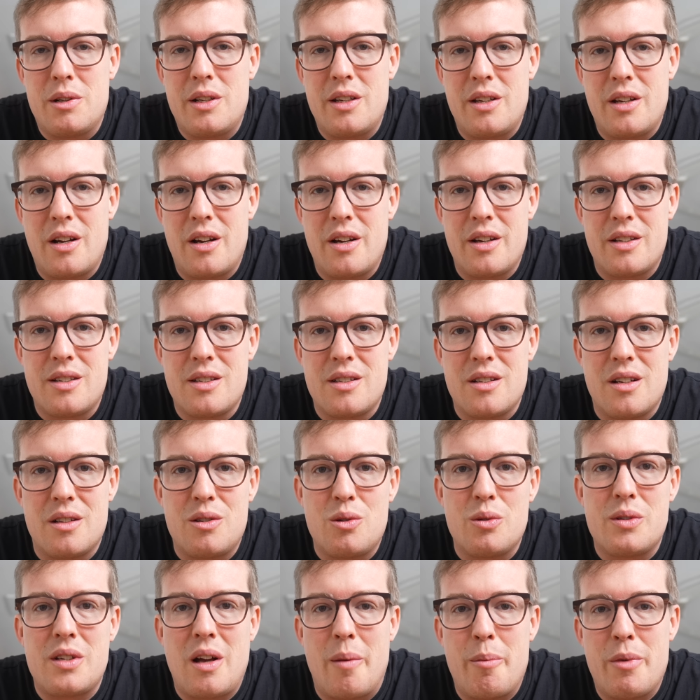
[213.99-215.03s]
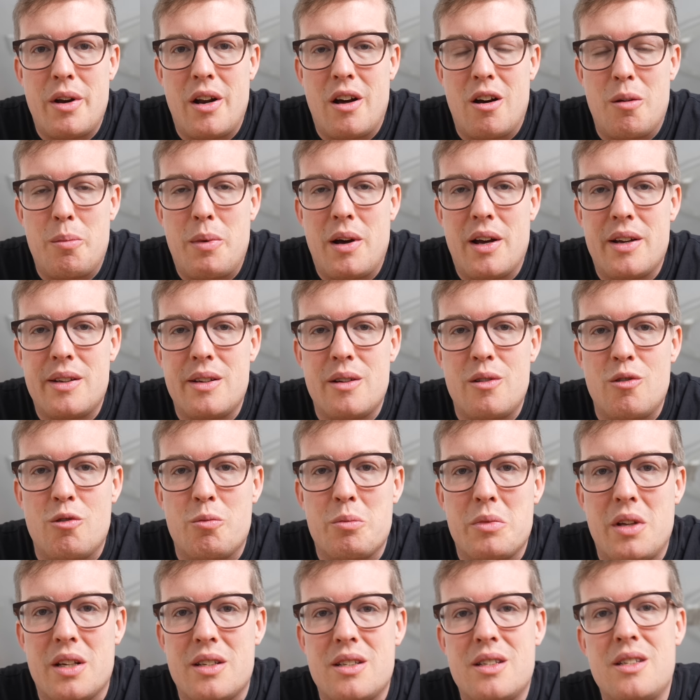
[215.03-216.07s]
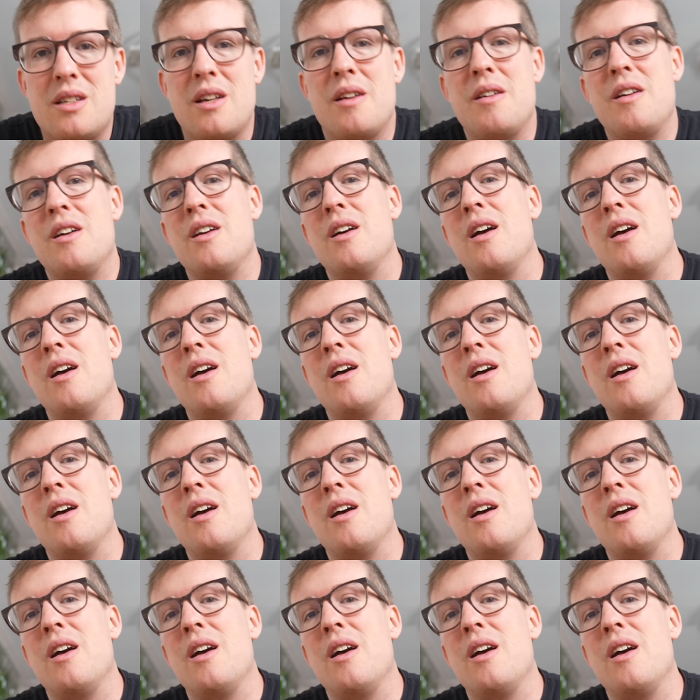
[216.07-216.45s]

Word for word: die ja jetzt äh, zusammenarbeiten, um das